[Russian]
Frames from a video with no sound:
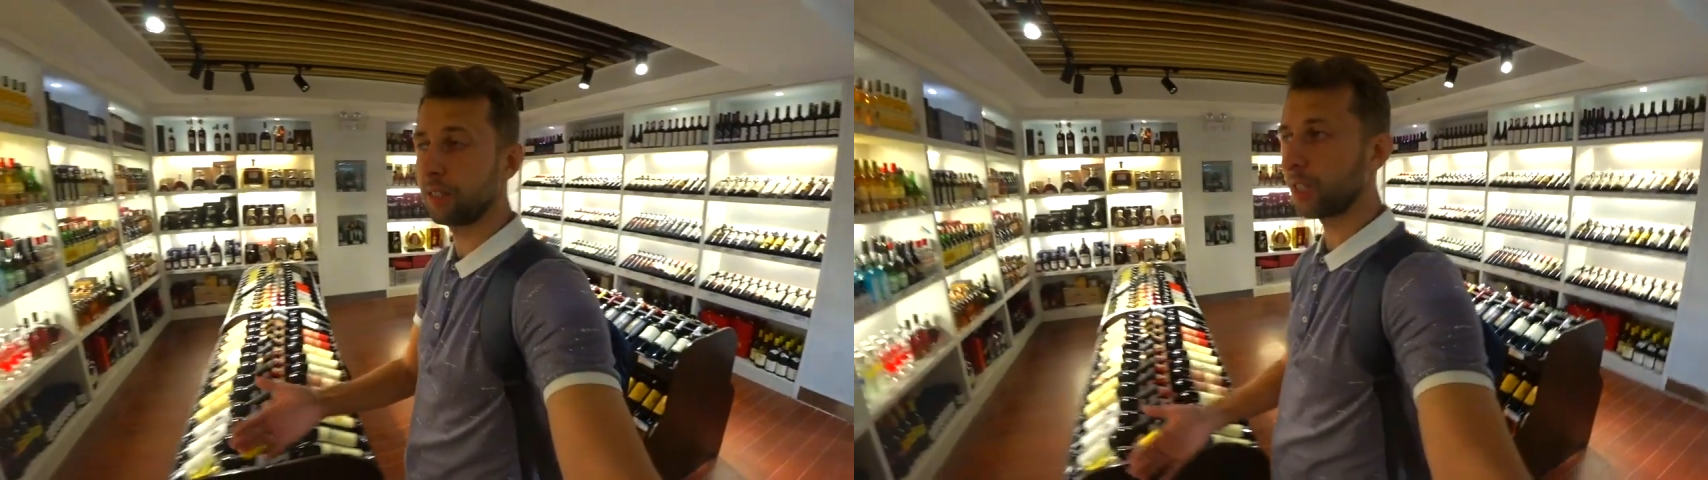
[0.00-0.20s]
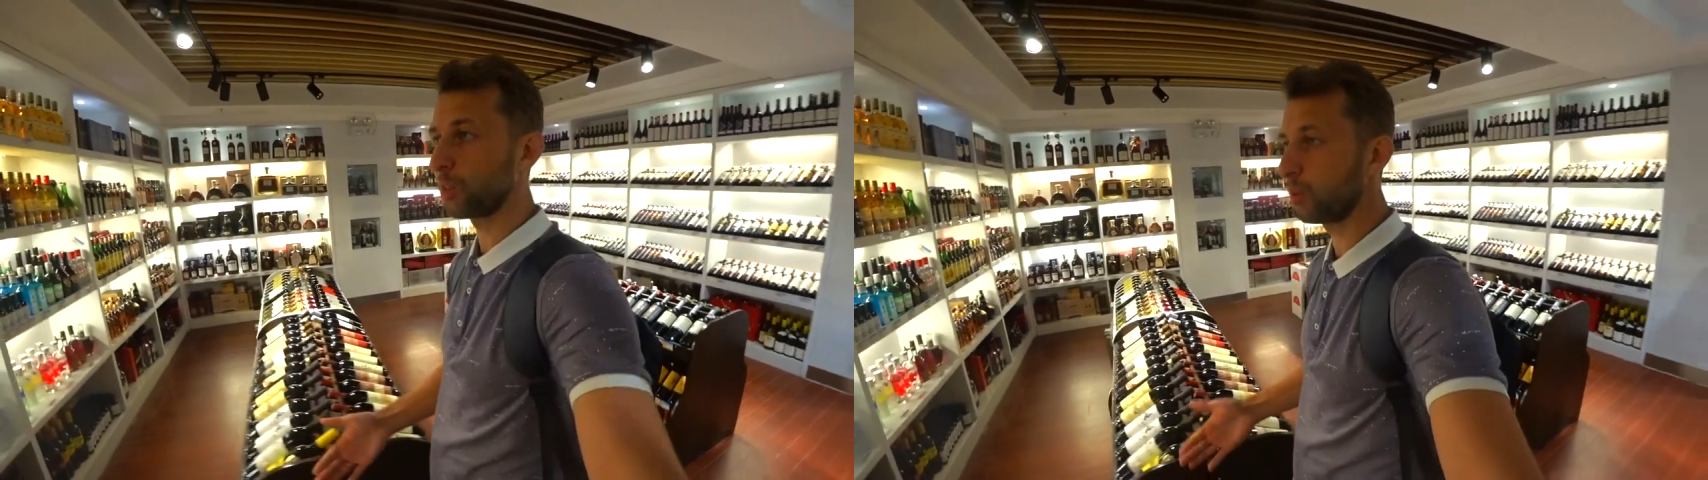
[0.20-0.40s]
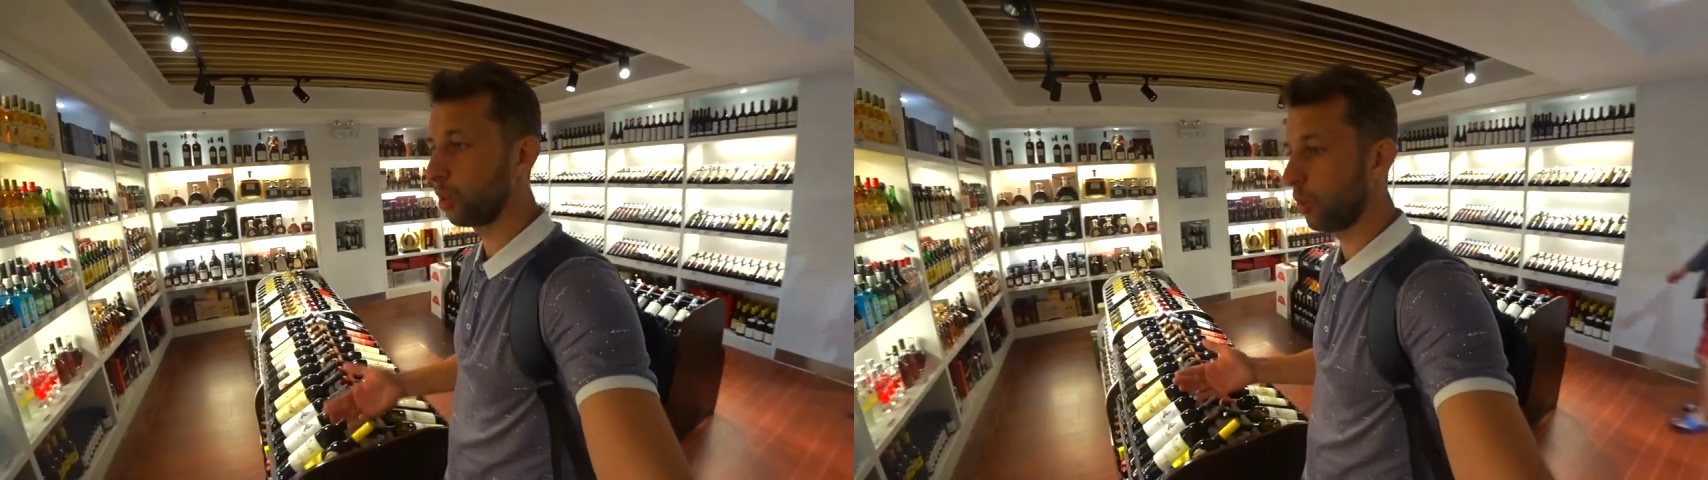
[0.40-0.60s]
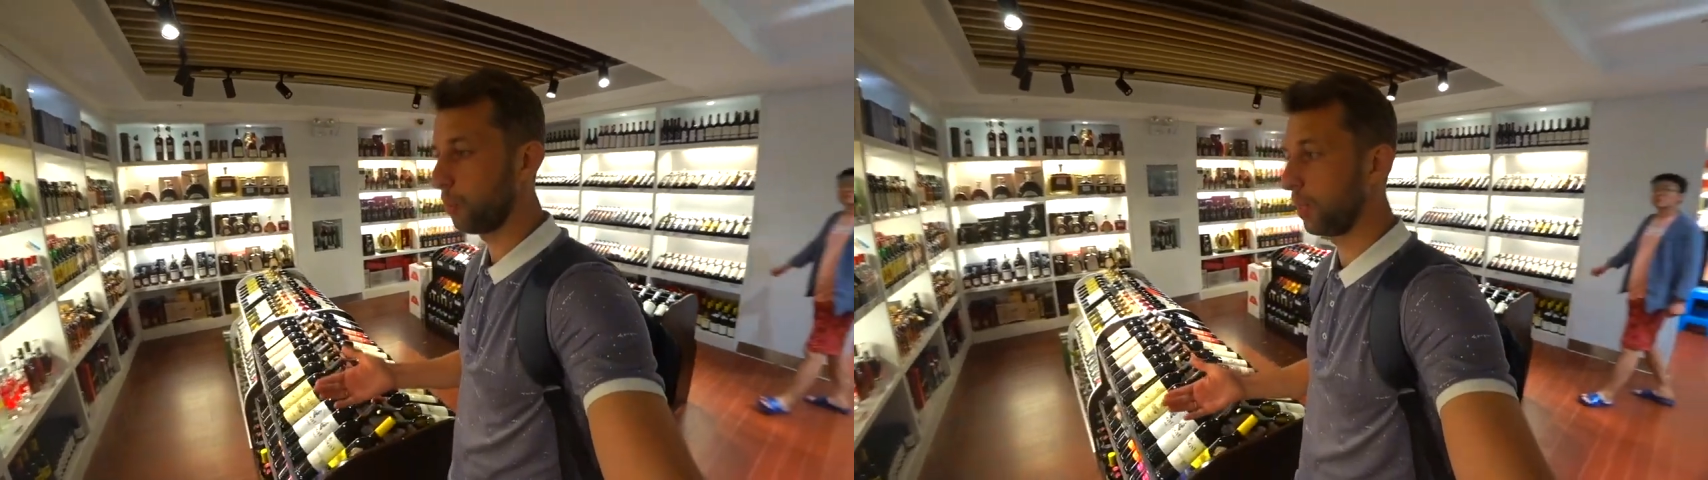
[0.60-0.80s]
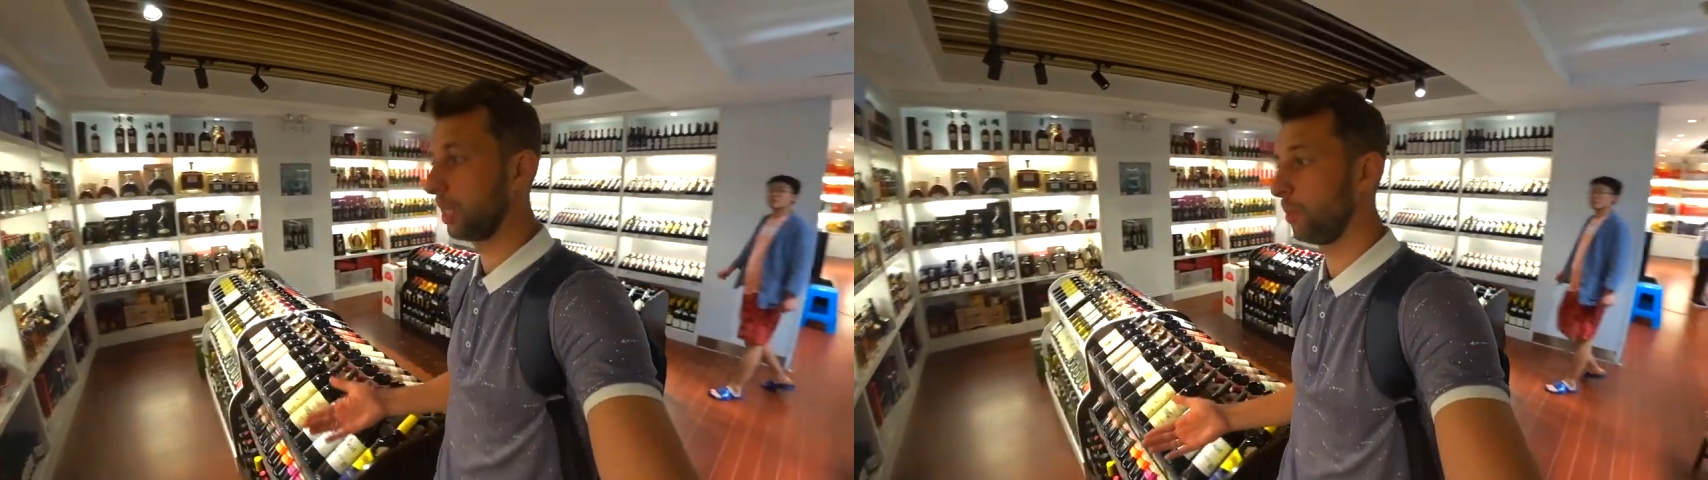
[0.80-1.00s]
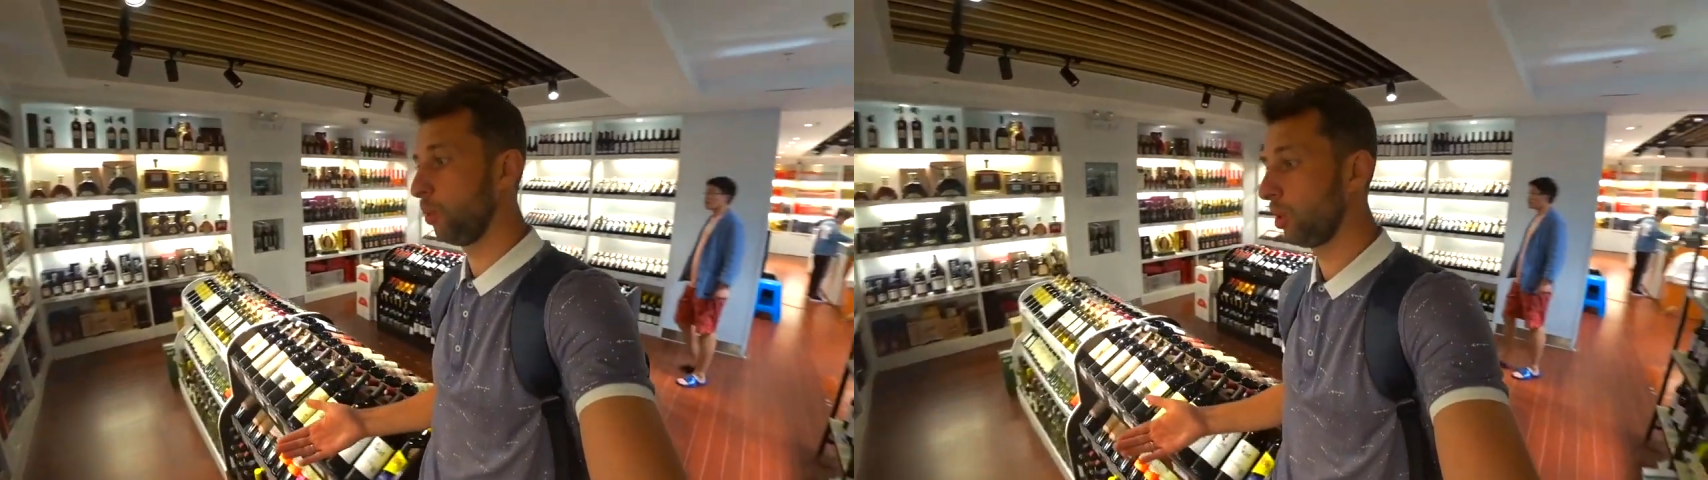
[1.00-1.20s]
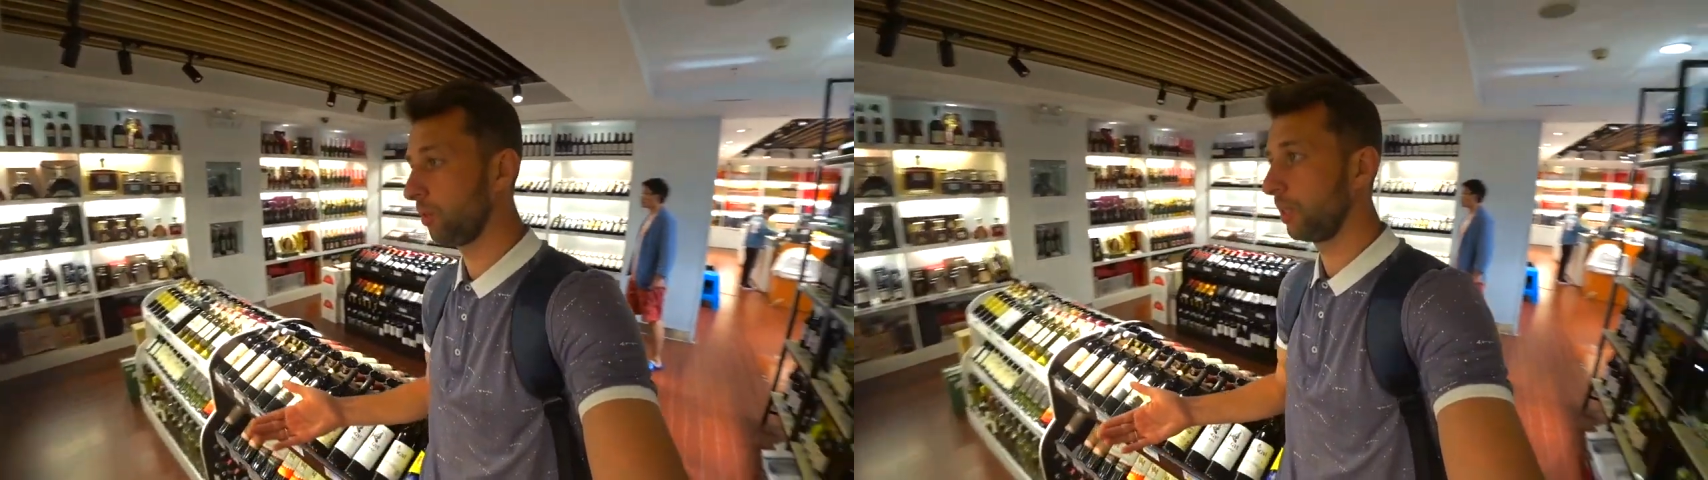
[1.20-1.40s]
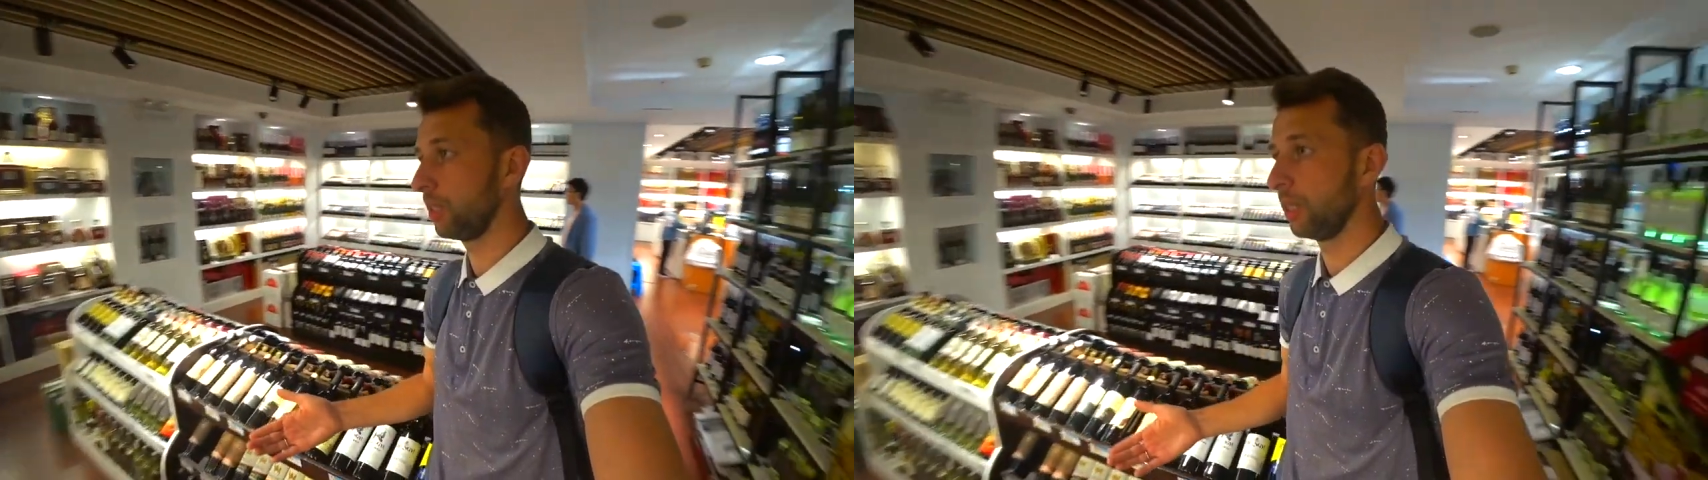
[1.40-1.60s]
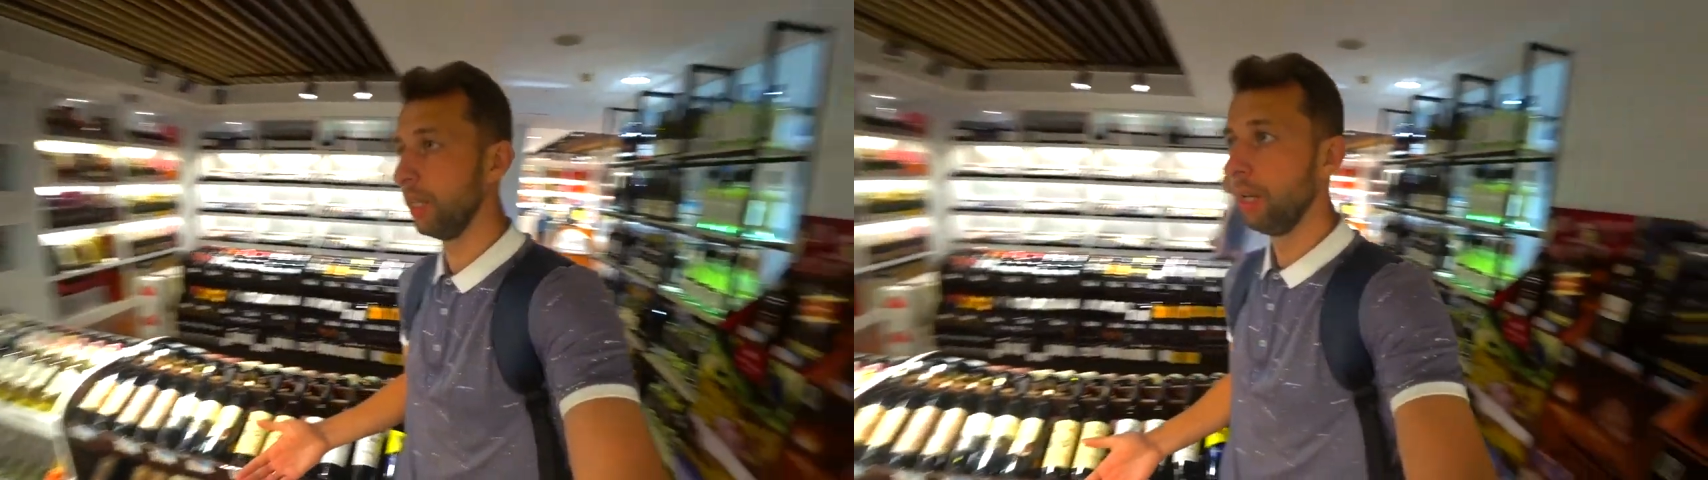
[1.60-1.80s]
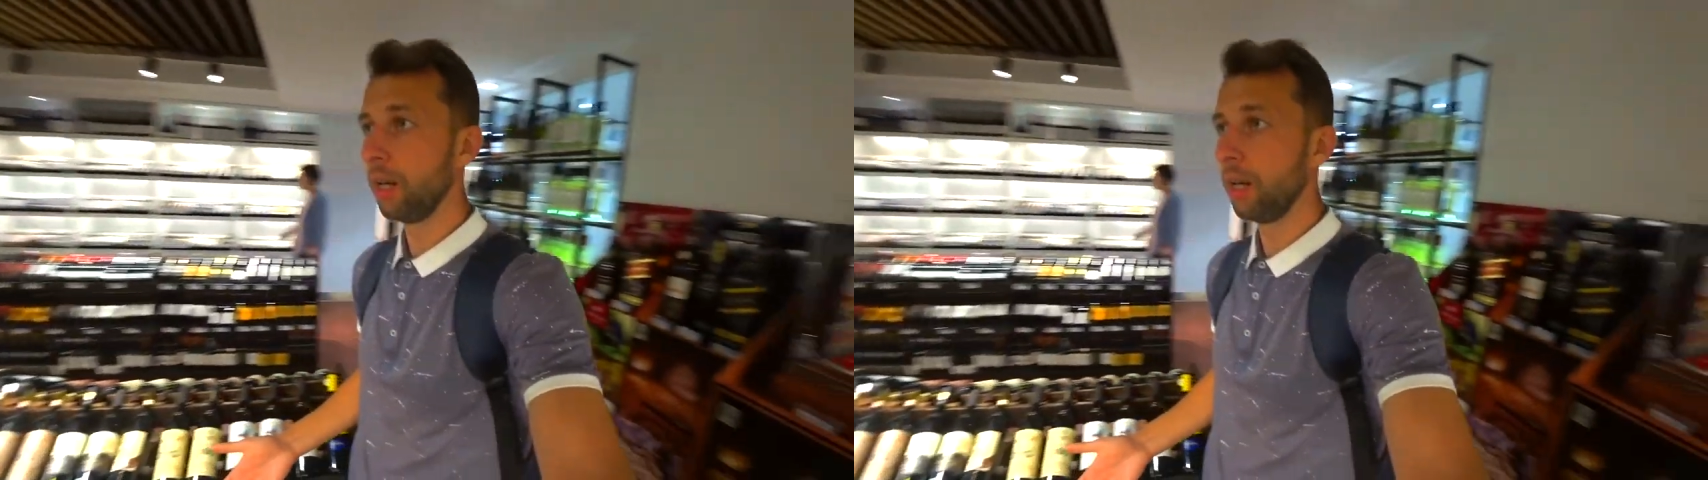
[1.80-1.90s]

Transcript: скажем такой, погребок винный,